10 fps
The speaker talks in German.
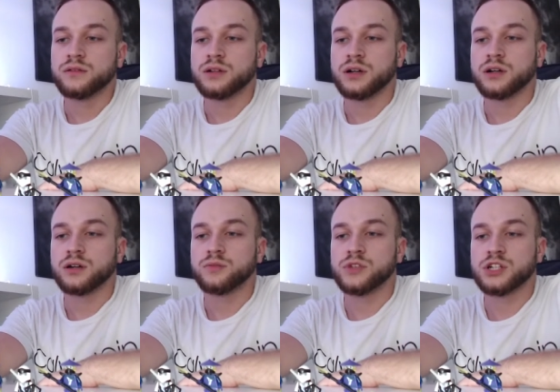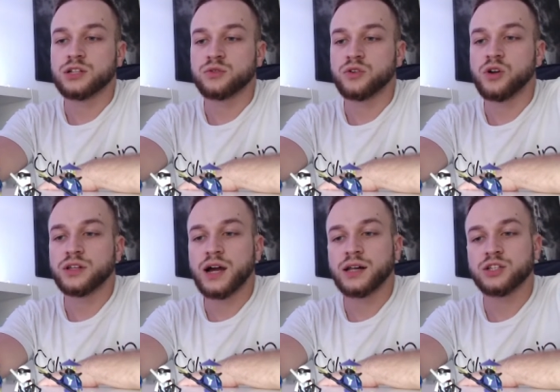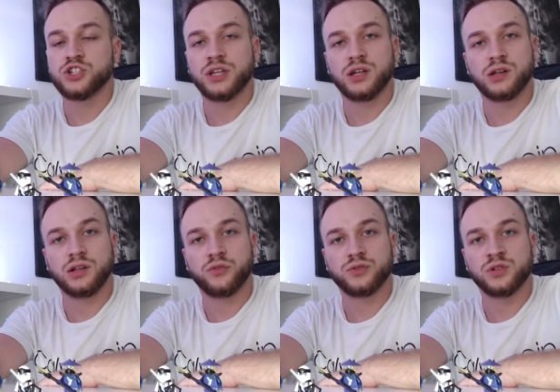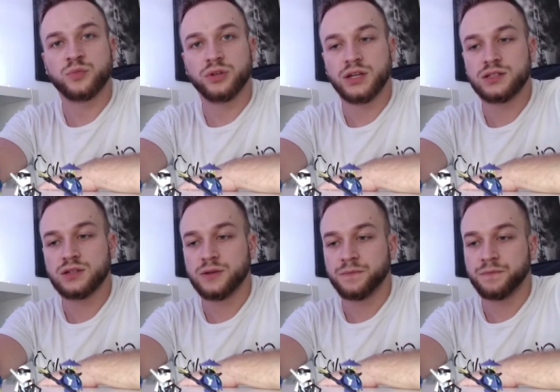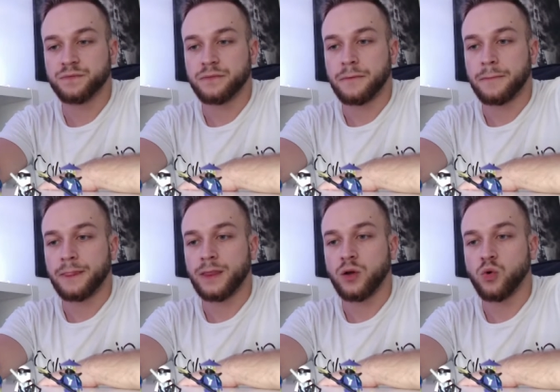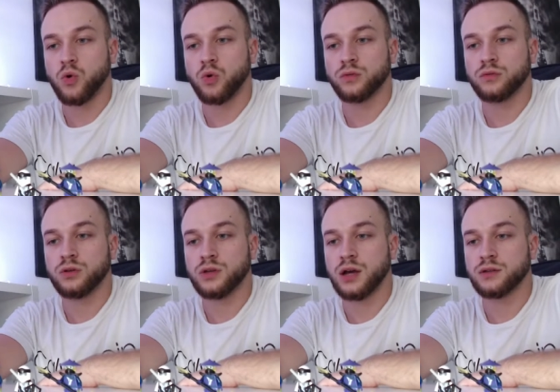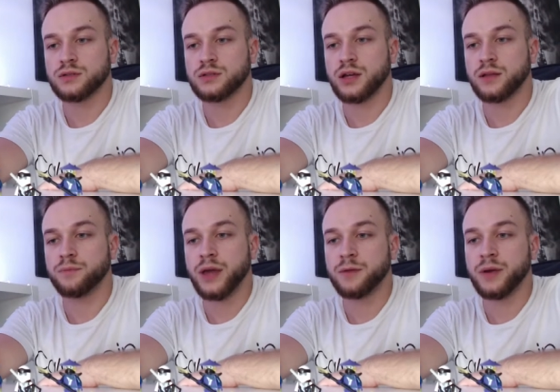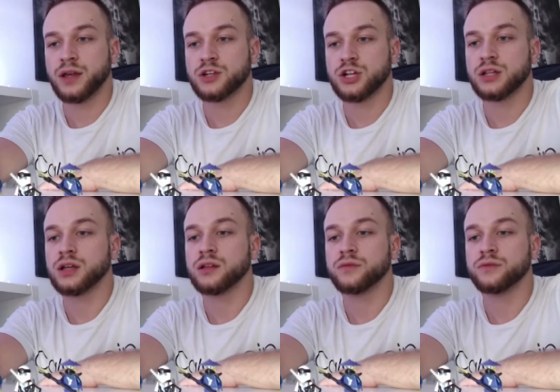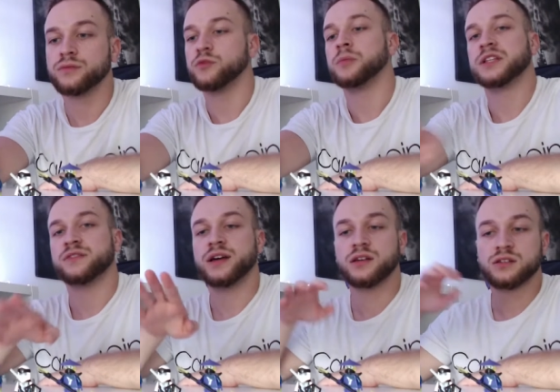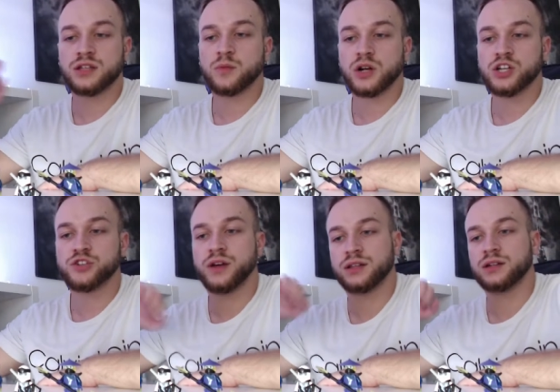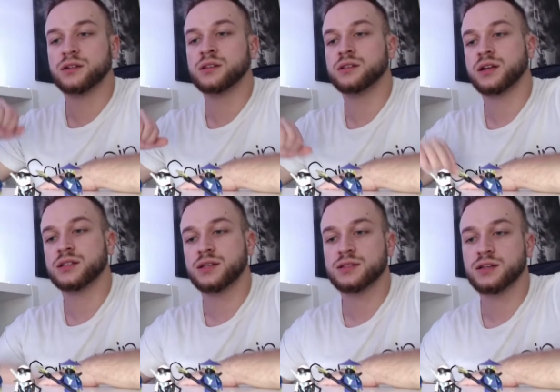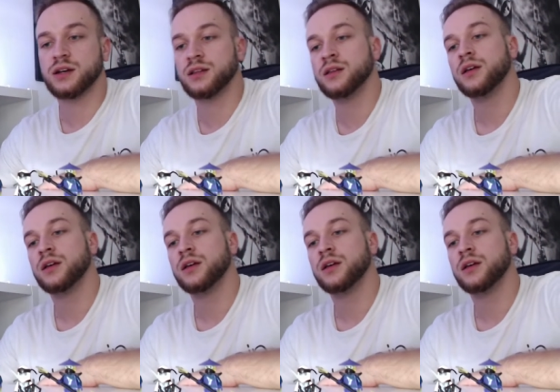Ähm, ist halt so in Gold gehalten, steht halt auf so einem Podest. Und ja, sein Backpack ist halt dann, wo man zwei Samurai-Schwerter hinten dran setzen kann.